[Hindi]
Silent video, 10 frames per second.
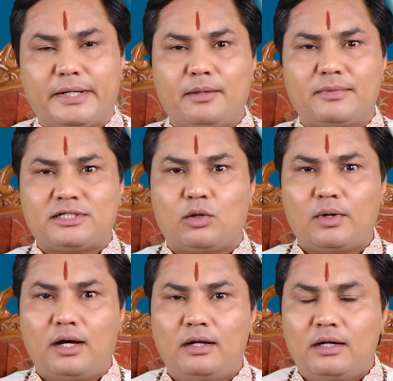महीने मैं
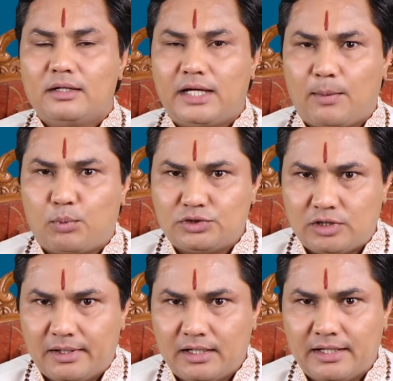चाहूँगा कि आपको
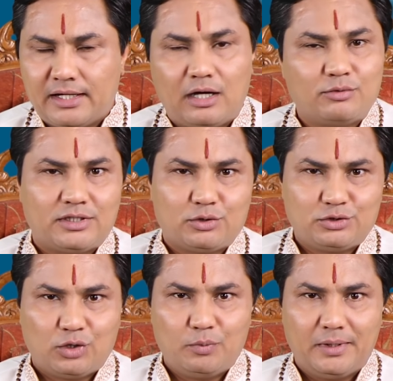चमकने के अवसर तो
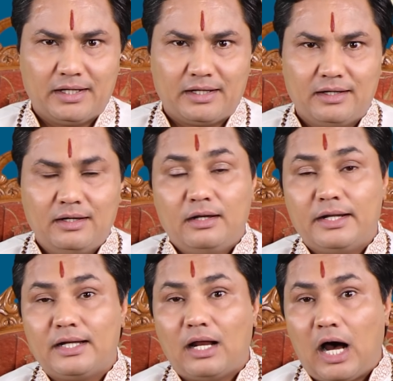ज़रूर मिलेंगे
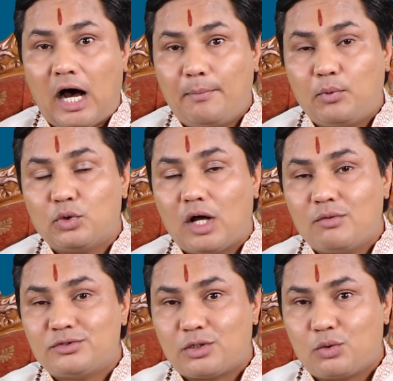लेकिन आप उन
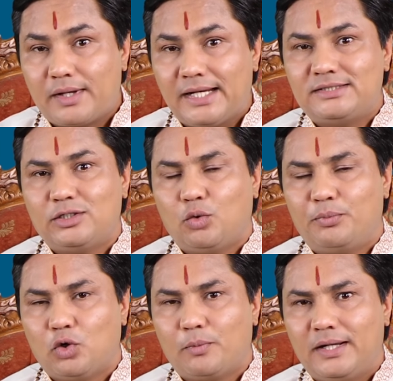अवसर को कैसे
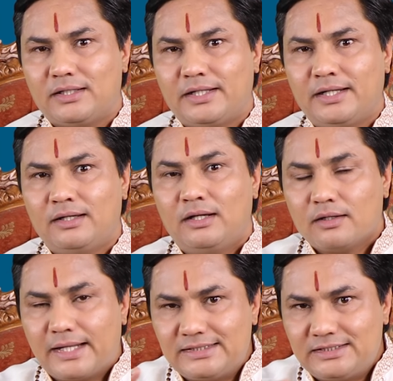उपयोग में लेते हैं
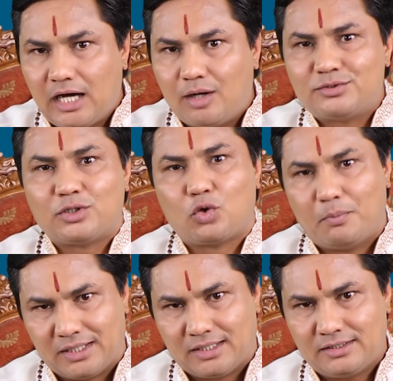कैसे अवसर को
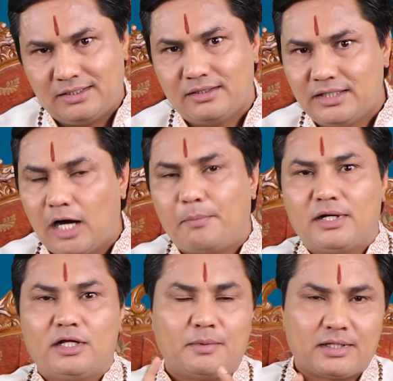बनाते हैं यह आप
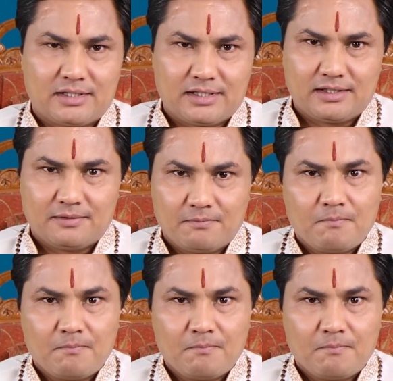पर निर्भर करेगा